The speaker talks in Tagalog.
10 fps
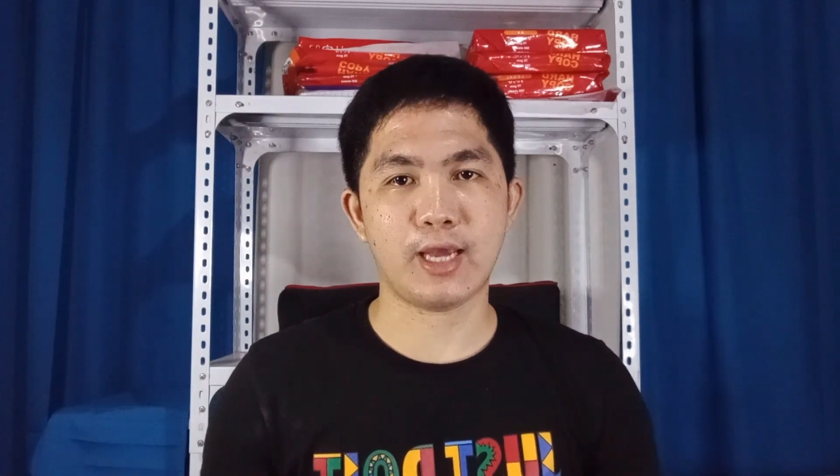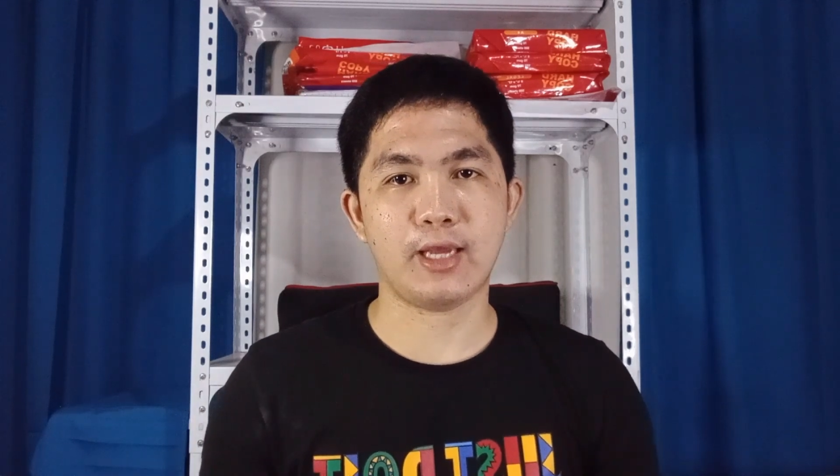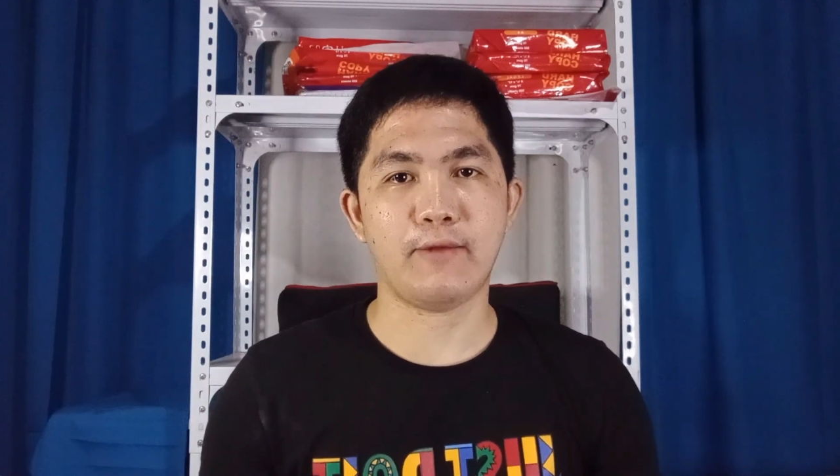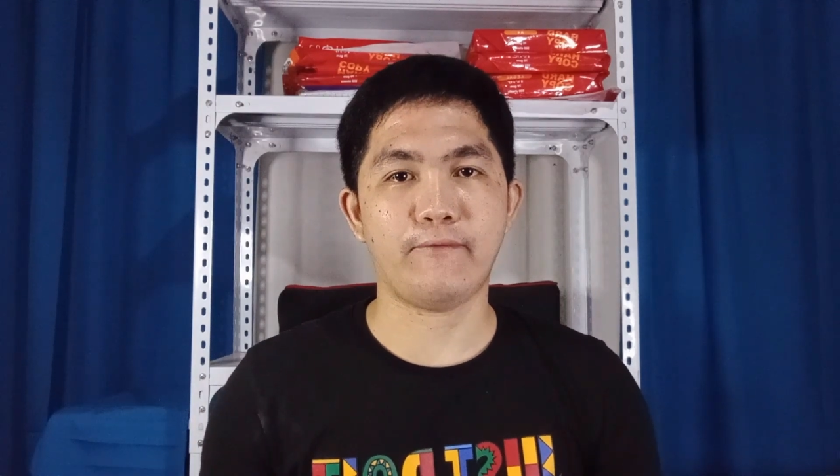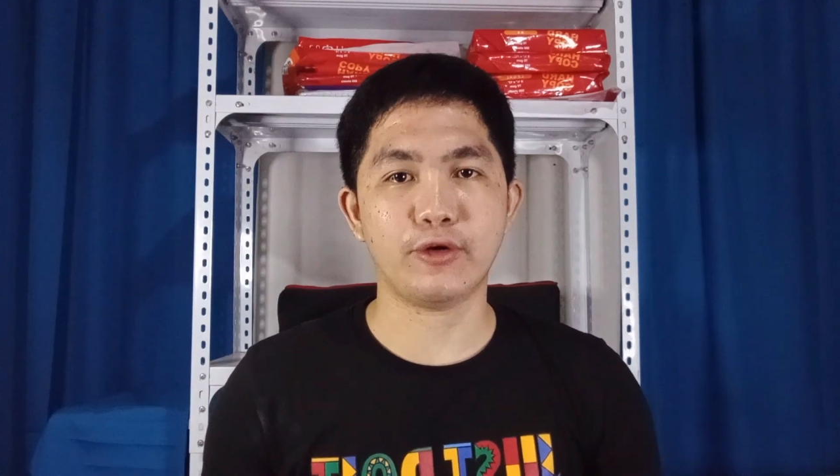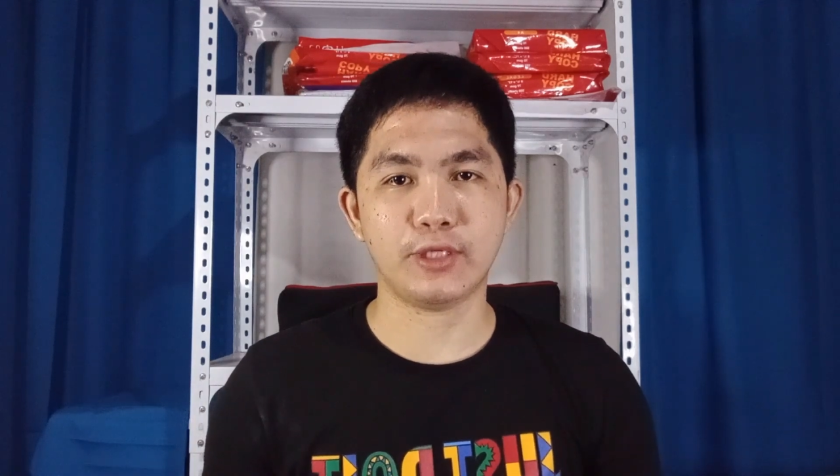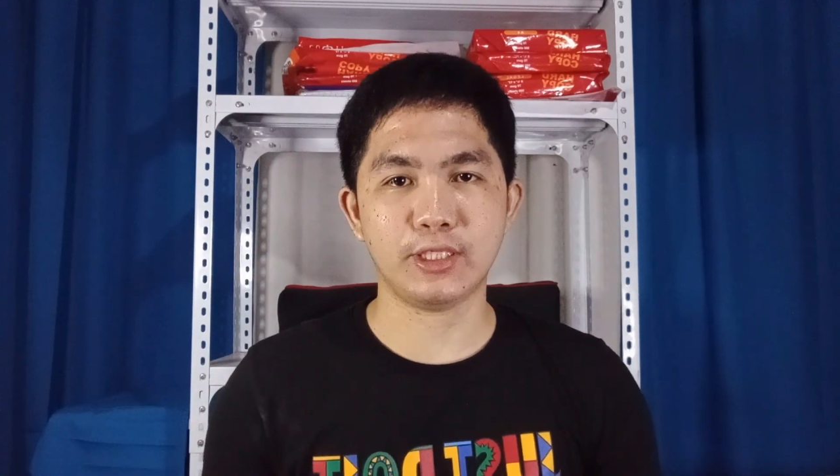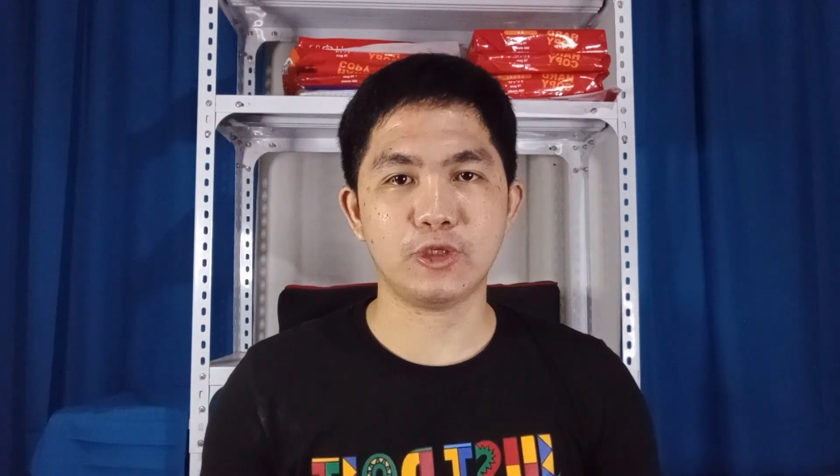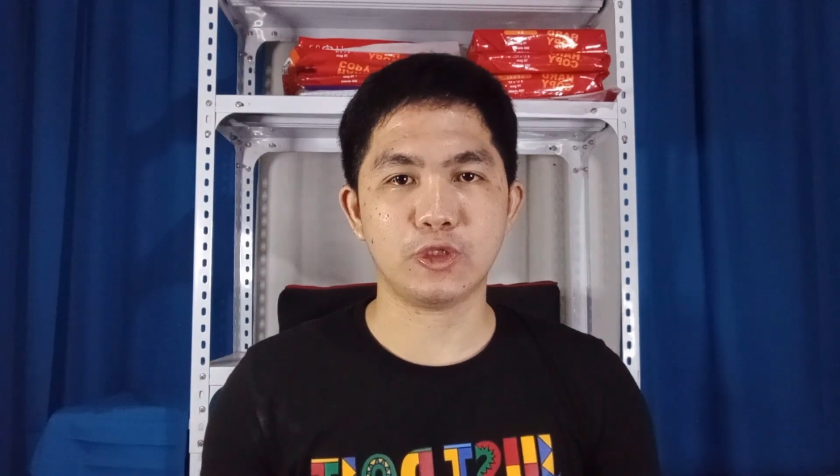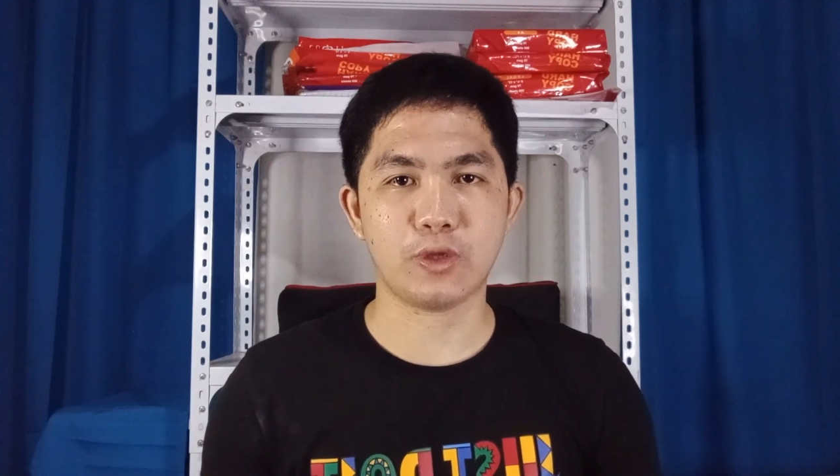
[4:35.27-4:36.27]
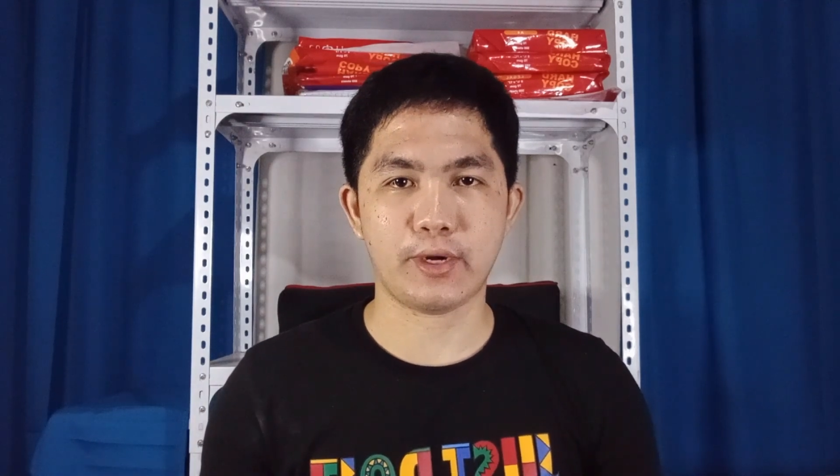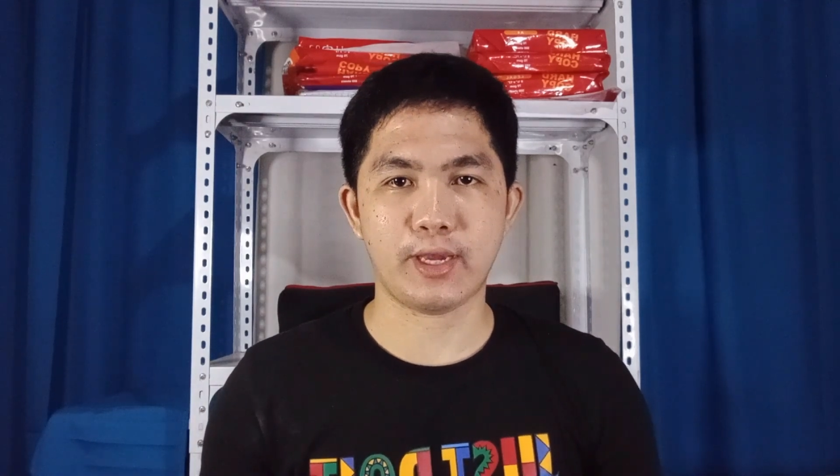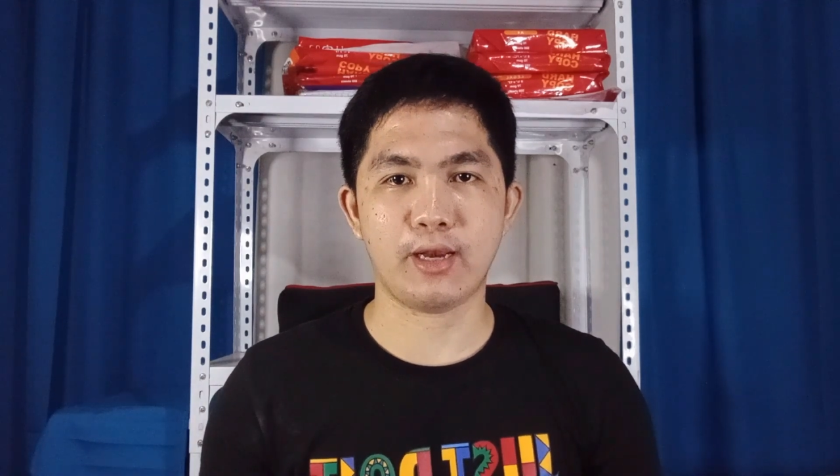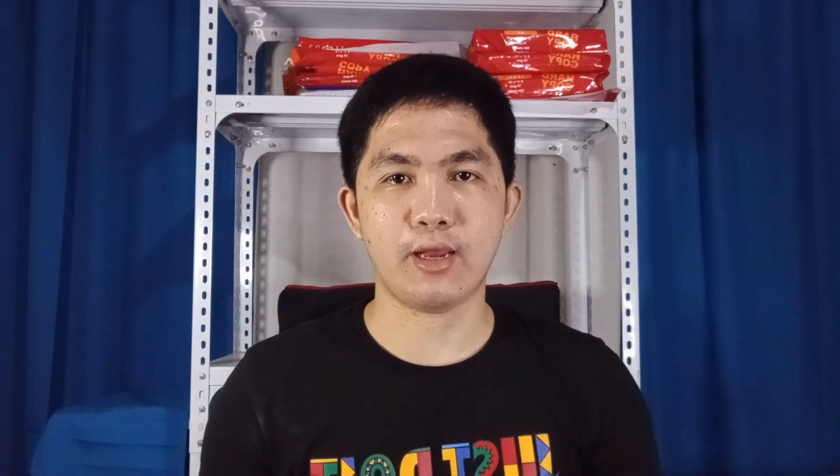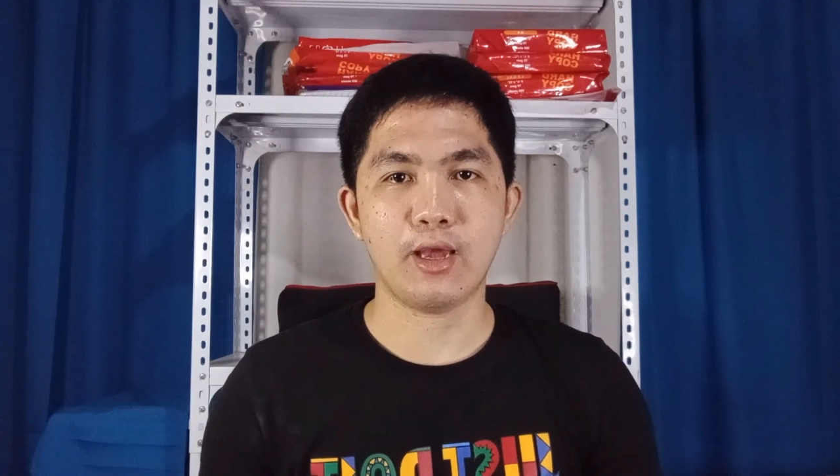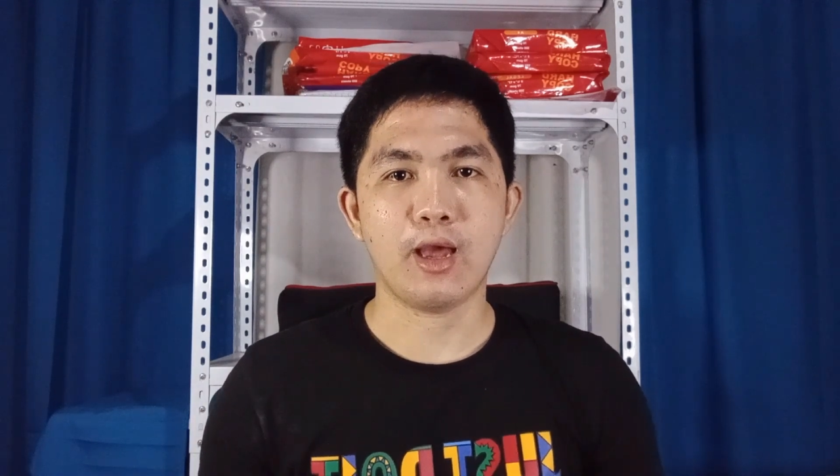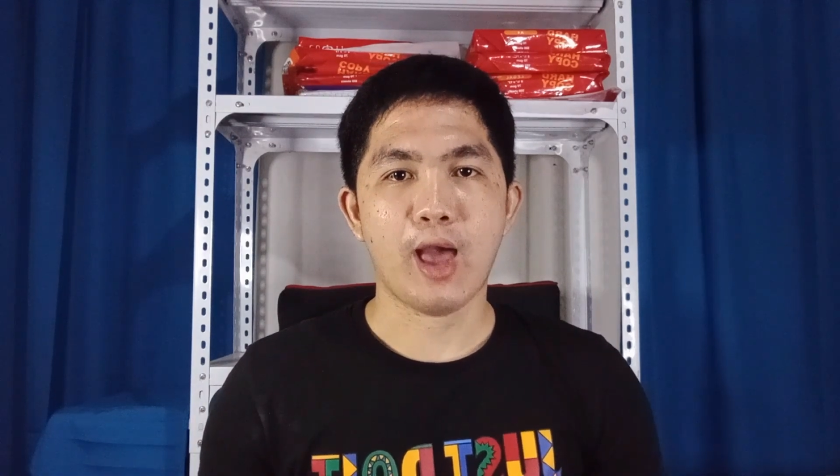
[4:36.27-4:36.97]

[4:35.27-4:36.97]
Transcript: dahil for this tutorial